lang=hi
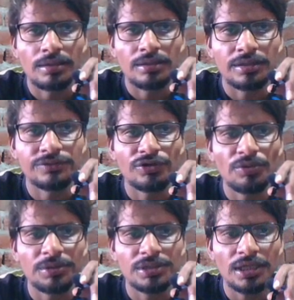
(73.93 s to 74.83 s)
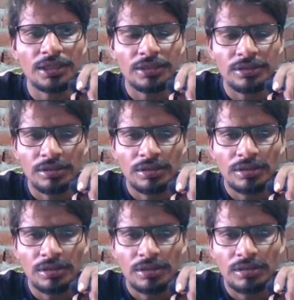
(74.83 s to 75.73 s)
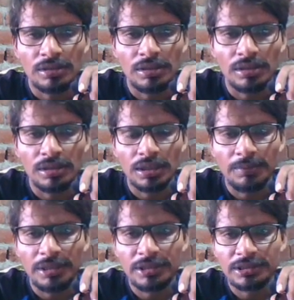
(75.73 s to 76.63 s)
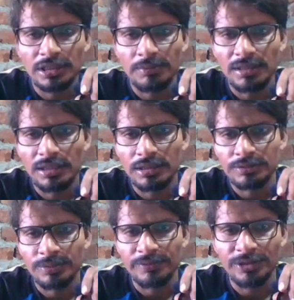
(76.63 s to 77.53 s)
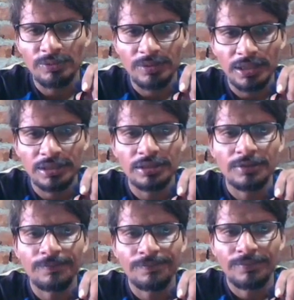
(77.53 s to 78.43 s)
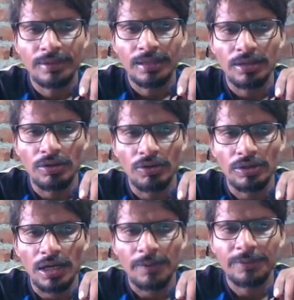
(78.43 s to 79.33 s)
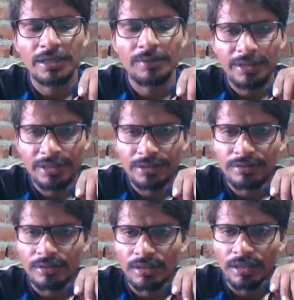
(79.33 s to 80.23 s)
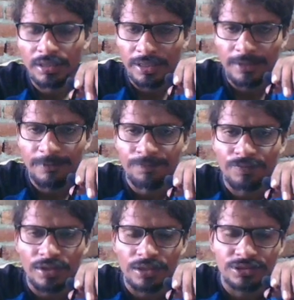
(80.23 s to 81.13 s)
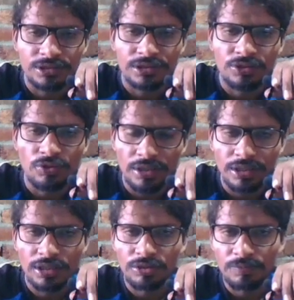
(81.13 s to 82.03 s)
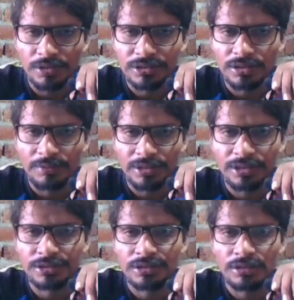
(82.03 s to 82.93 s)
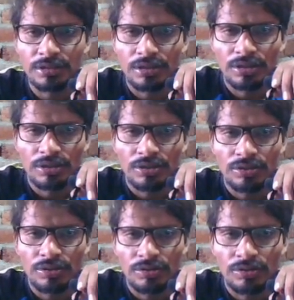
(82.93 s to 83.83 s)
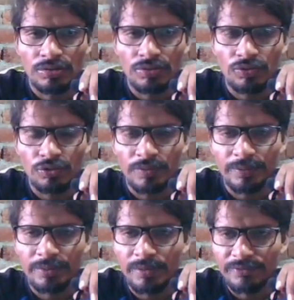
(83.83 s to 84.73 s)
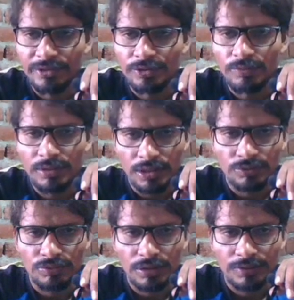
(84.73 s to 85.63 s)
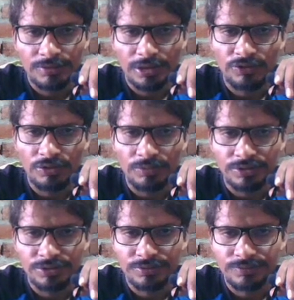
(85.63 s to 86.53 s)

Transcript: इस वीडियो में इतना ही आ, कमेंट था इसलिए मैंने इस पर वीडियो बनाई और आपके कमेंट अगर हैं सी को लेकर तो प्लीज़ कमेंट कीजिए उन पर भी मैं वीडियो बना दूंगा थैंक यू वेरी मच